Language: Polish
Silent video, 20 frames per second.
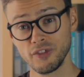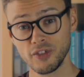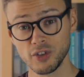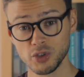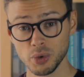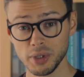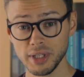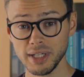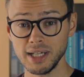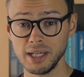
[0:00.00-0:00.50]
w
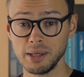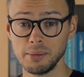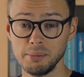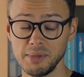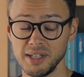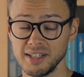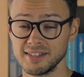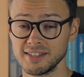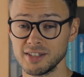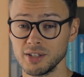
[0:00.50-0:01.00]
których
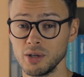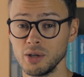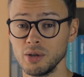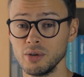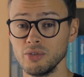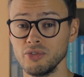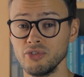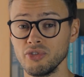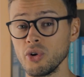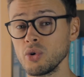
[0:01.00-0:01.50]

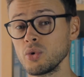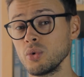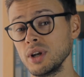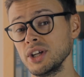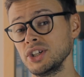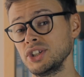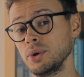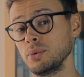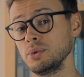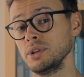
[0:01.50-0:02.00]
mięso w
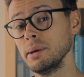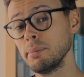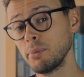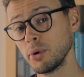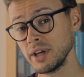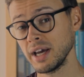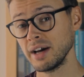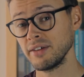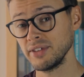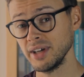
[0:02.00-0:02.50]
ogóle się nie
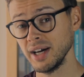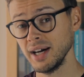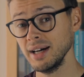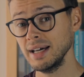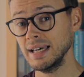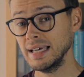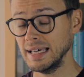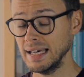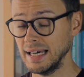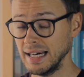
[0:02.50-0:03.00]

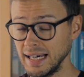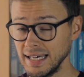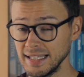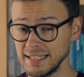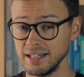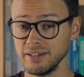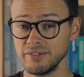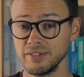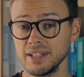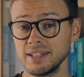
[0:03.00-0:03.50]
pojawia, a
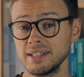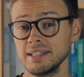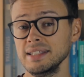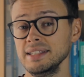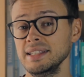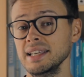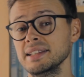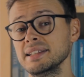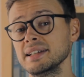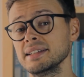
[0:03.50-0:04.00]
nawet
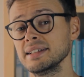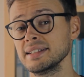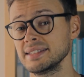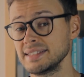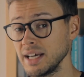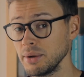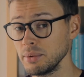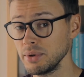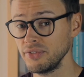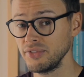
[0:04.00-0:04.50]
jeden
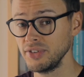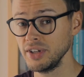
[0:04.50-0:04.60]
cały